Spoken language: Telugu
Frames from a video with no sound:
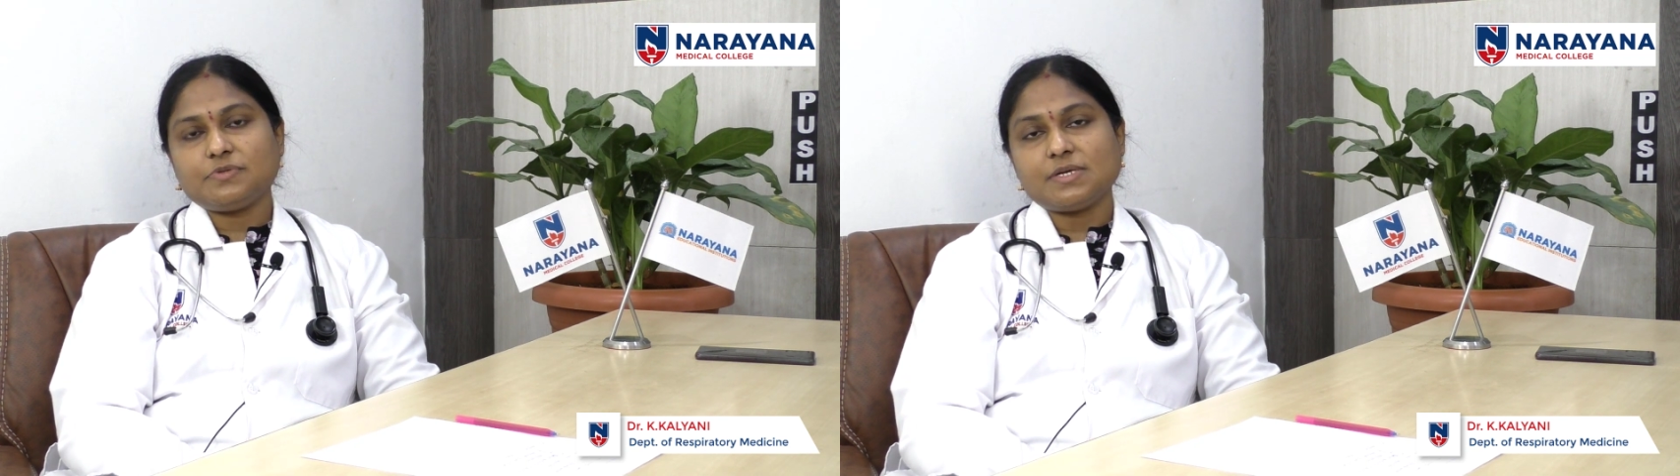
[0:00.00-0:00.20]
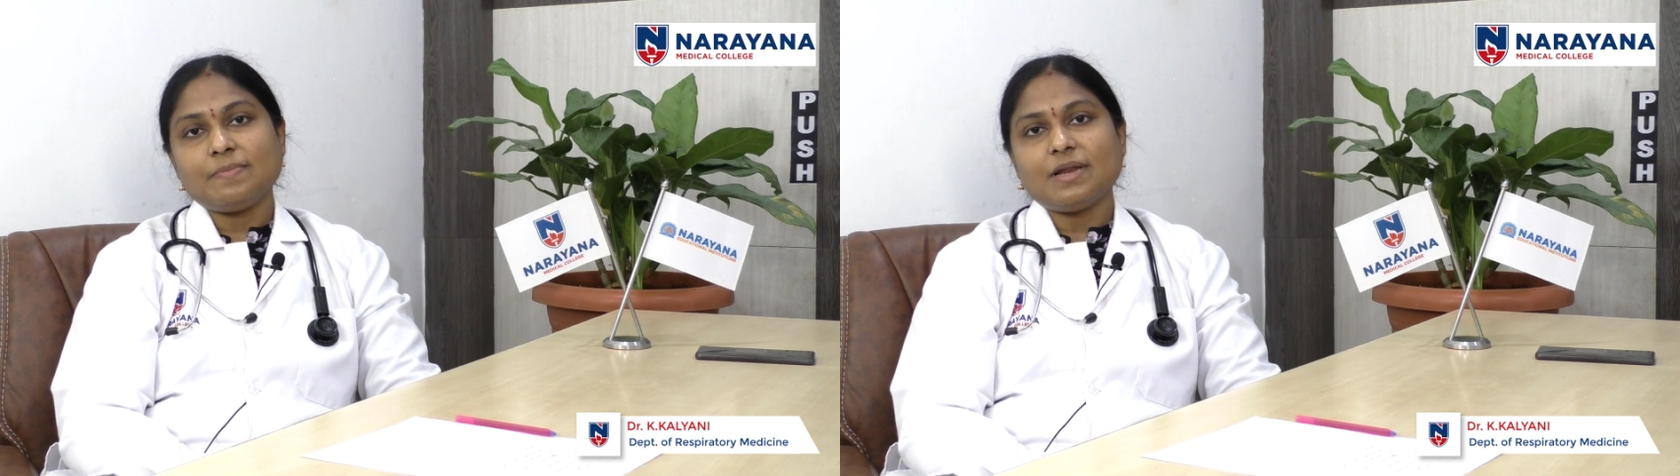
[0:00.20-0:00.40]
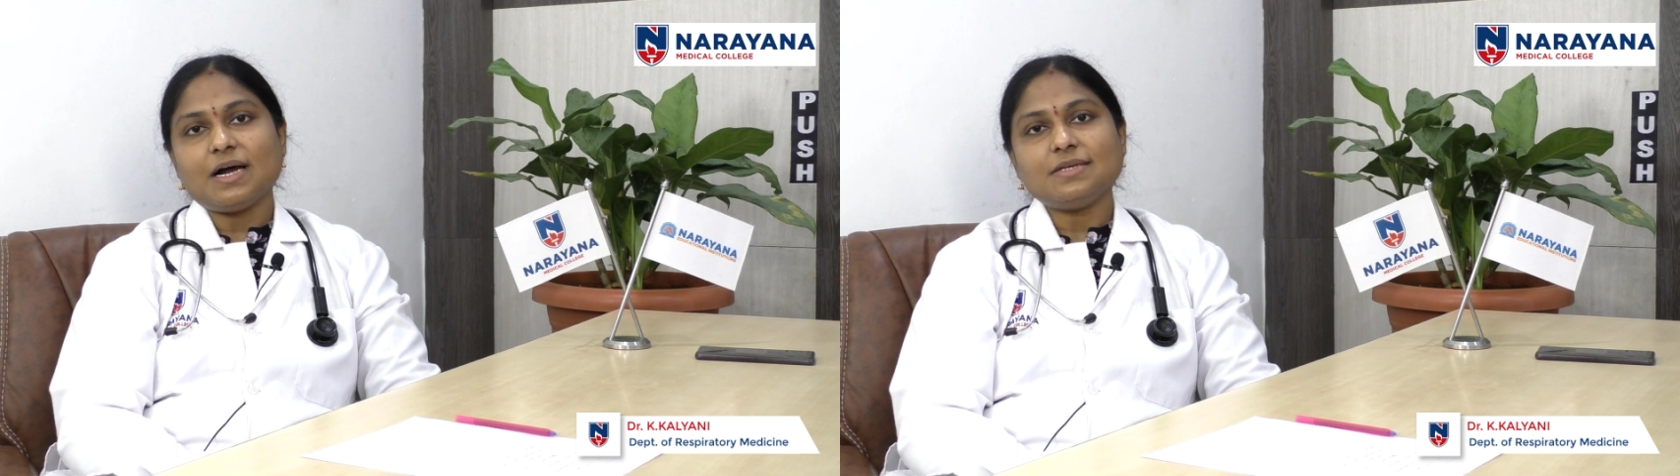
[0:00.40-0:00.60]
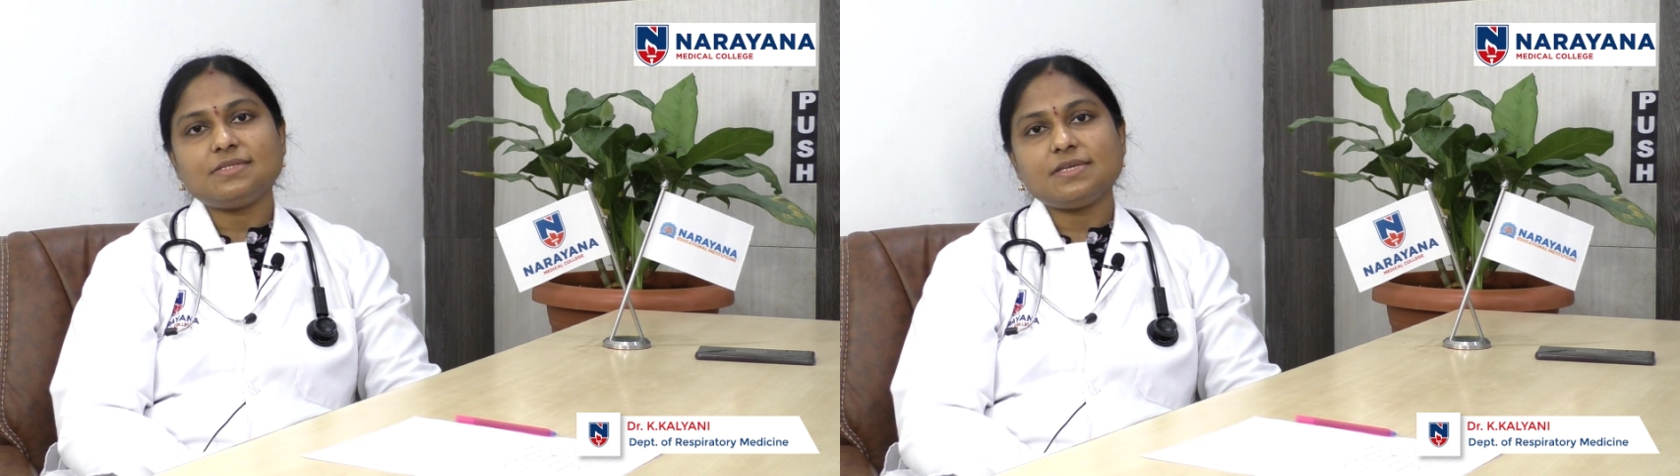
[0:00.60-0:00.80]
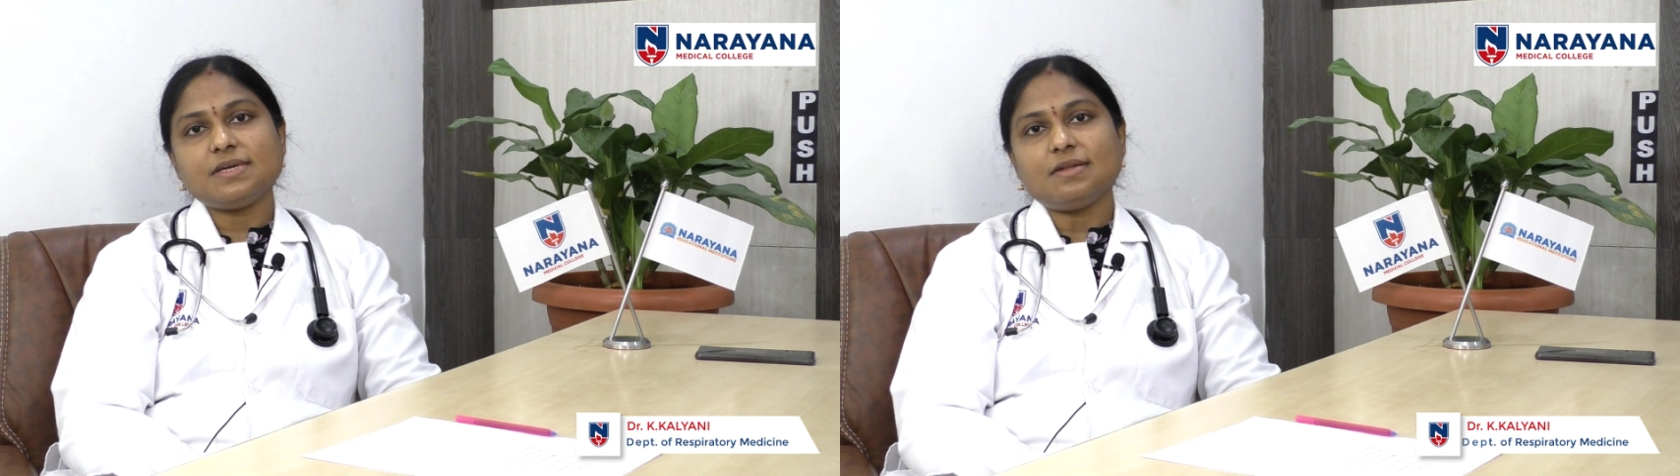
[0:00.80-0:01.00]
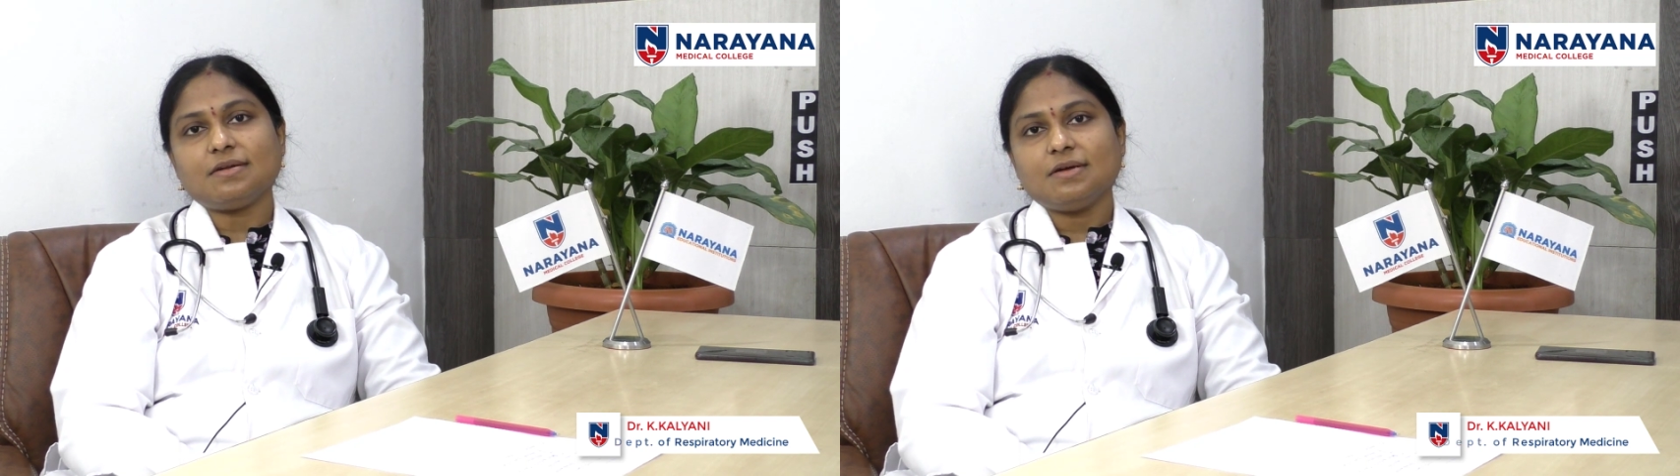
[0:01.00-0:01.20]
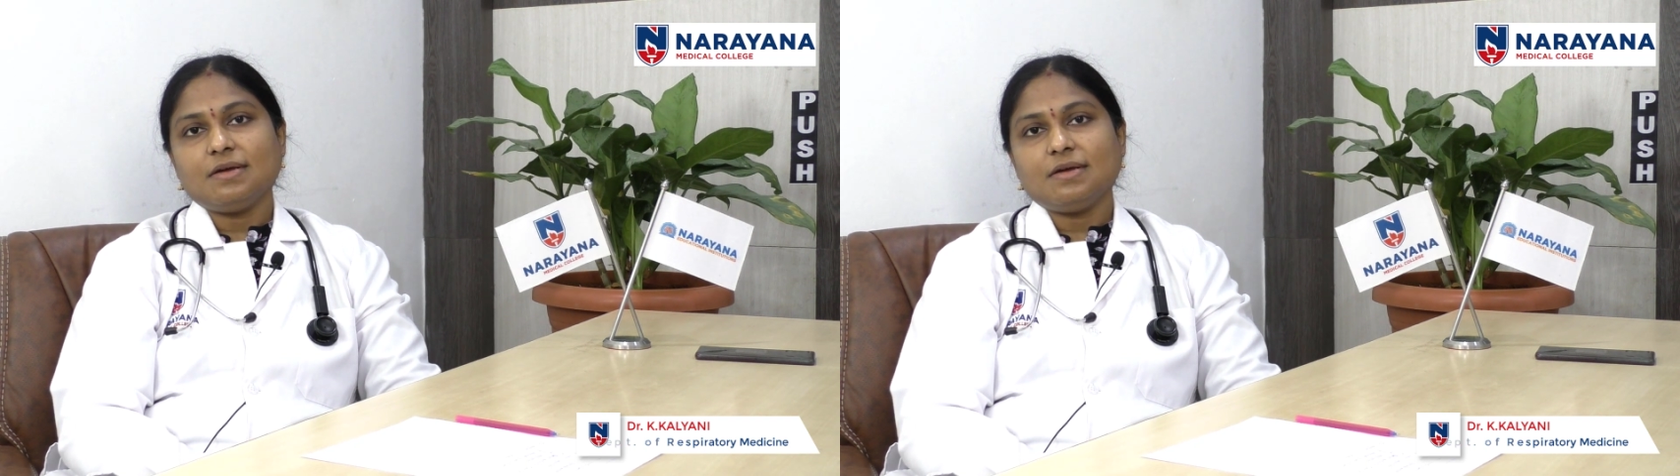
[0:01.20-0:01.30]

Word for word: చూసాం లాస్ట్ ఇయర్